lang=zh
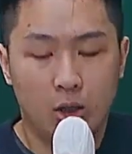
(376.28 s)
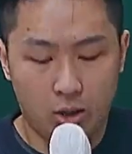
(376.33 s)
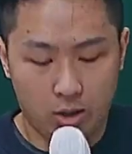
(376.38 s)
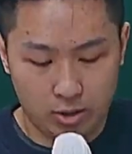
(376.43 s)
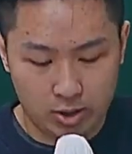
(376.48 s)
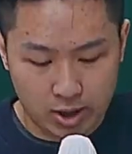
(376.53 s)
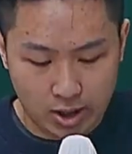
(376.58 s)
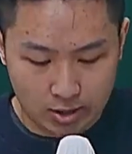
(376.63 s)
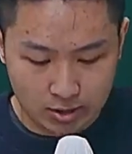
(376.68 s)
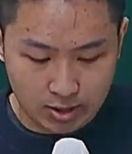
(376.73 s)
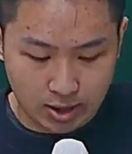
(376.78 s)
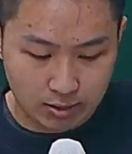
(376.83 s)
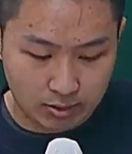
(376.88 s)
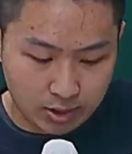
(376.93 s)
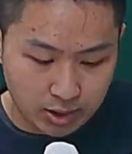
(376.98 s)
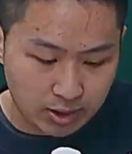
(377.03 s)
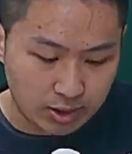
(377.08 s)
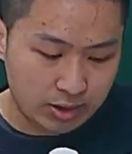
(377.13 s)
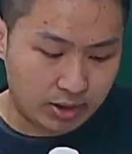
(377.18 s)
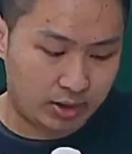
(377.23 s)
这样在
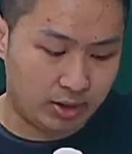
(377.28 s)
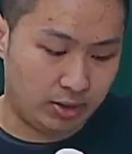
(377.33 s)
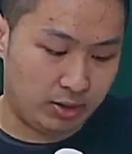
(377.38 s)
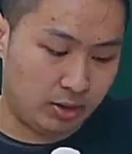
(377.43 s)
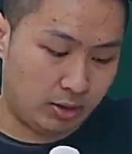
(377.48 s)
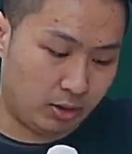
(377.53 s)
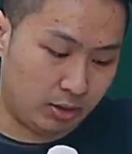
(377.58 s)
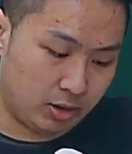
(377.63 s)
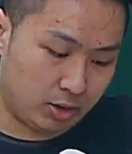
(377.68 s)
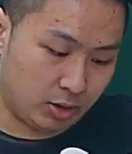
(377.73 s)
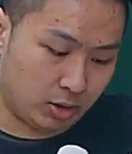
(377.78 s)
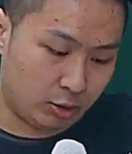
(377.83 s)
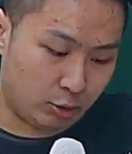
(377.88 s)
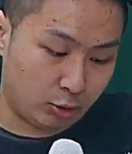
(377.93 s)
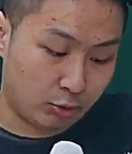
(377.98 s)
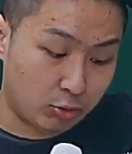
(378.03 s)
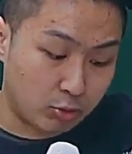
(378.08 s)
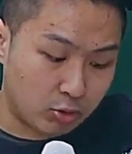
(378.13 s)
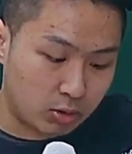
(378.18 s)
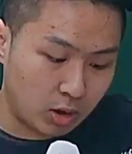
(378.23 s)
第一题的这个
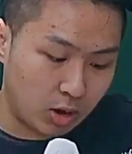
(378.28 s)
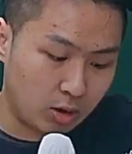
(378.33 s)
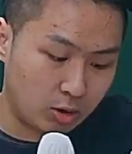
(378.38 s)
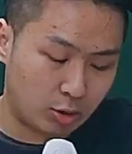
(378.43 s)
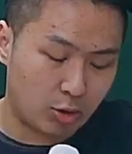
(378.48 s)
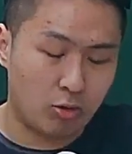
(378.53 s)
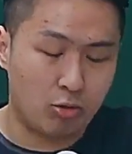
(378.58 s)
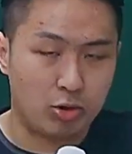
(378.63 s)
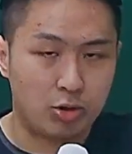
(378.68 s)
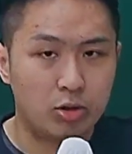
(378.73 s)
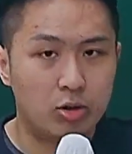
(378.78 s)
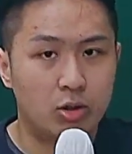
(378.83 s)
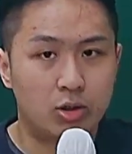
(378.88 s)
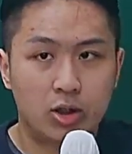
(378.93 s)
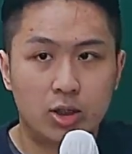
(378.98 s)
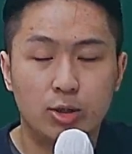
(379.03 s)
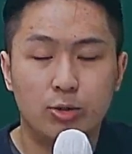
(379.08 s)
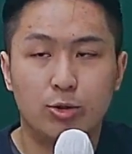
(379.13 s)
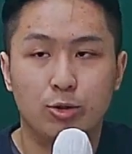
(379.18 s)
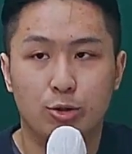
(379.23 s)
董事的
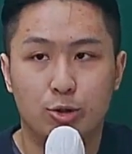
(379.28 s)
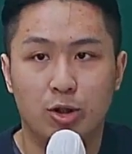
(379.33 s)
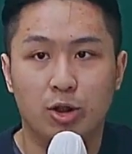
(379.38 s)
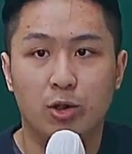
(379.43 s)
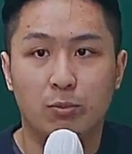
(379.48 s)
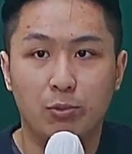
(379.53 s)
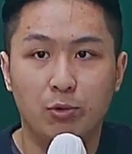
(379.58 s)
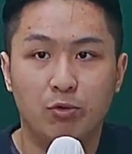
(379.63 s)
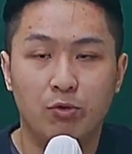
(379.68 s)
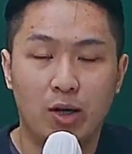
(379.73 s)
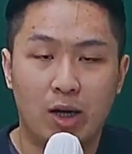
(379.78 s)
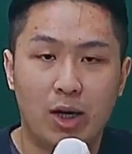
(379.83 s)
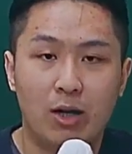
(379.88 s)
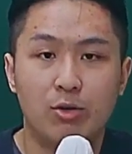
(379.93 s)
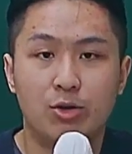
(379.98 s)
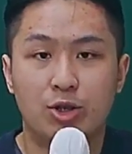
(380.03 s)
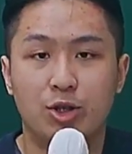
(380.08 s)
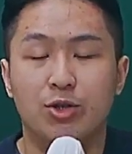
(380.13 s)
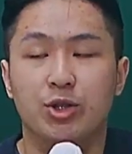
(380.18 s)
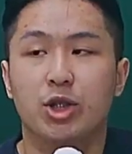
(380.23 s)
资讯权的部分，还有
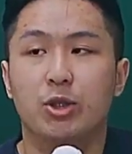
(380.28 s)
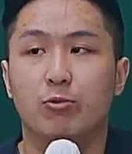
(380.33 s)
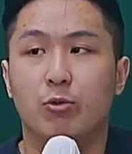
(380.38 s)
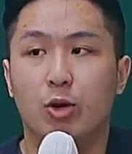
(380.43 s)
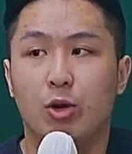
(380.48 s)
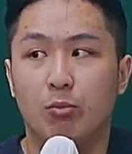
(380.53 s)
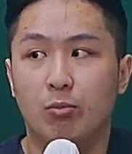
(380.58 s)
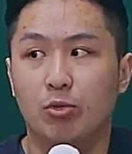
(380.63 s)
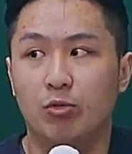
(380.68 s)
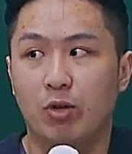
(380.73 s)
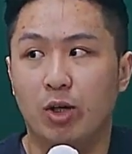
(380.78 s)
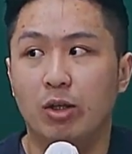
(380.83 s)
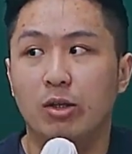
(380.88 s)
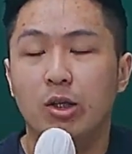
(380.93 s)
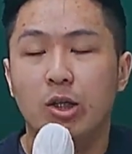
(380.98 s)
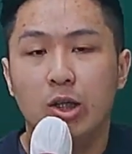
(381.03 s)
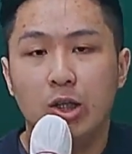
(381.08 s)
审计委员的部分，